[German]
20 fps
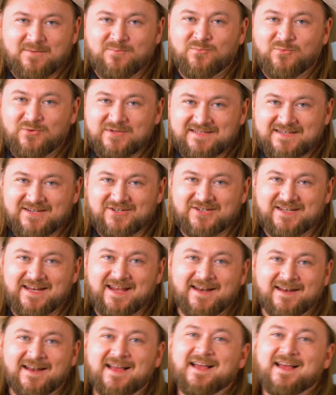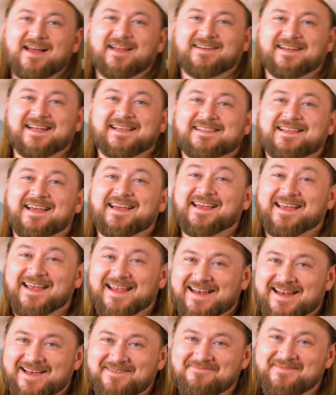muss gestehen, das
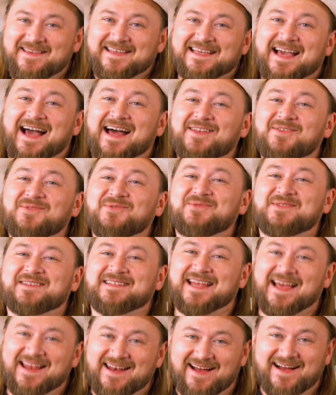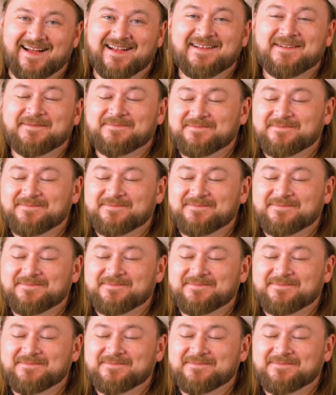erinnert mich an Nutella.